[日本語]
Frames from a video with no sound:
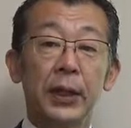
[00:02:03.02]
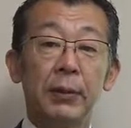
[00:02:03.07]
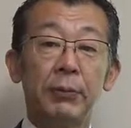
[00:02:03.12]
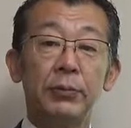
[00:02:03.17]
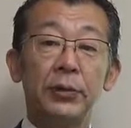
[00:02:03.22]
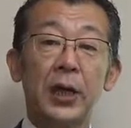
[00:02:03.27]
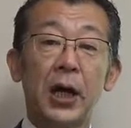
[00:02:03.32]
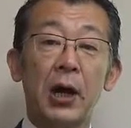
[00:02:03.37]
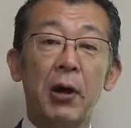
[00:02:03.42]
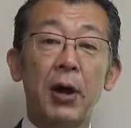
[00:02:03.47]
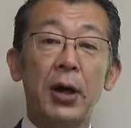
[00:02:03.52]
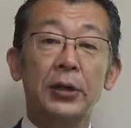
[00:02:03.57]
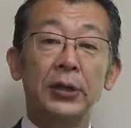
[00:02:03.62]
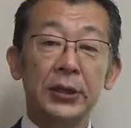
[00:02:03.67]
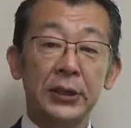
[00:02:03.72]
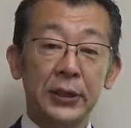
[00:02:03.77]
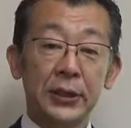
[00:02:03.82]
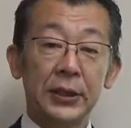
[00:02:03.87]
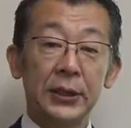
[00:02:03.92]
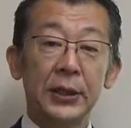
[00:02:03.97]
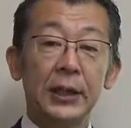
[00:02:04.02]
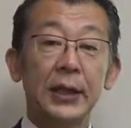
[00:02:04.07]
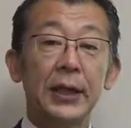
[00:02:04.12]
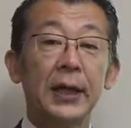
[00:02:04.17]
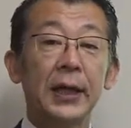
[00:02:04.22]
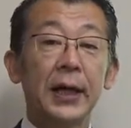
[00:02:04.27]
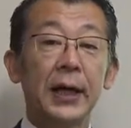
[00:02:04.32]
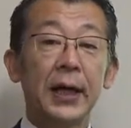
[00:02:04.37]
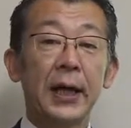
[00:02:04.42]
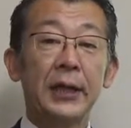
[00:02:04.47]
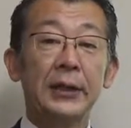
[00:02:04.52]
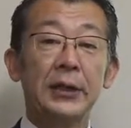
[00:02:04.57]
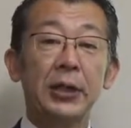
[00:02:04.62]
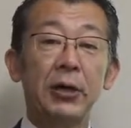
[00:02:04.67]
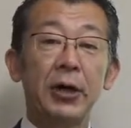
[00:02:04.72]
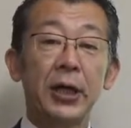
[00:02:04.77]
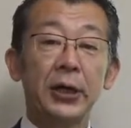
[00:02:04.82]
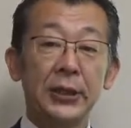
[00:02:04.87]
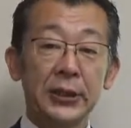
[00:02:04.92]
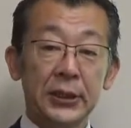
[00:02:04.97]
部下が悪い会社
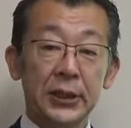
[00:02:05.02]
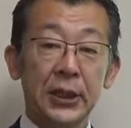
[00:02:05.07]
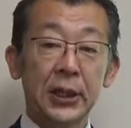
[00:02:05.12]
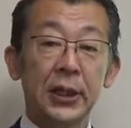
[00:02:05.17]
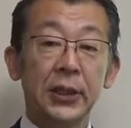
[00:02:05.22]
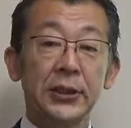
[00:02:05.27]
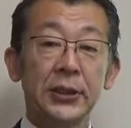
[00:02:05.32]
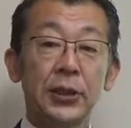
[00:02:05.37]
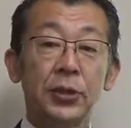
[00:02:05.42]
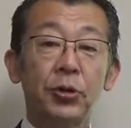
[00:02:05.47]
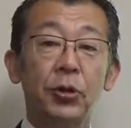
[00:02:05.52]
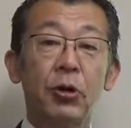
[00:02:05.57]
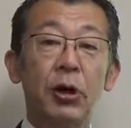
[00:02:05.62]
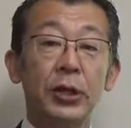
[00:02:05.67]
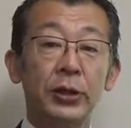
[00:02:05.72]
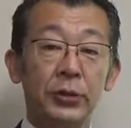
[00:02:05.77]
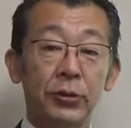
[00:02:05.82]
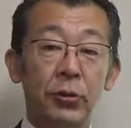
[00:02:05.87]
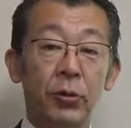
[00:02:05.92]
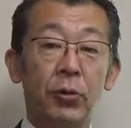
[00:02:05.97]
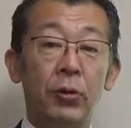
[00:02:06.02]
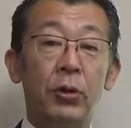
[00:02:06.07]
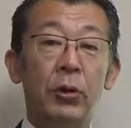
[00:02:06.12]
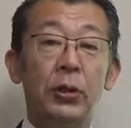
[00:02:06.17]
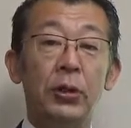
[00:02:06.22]
が悪い社長が悪いと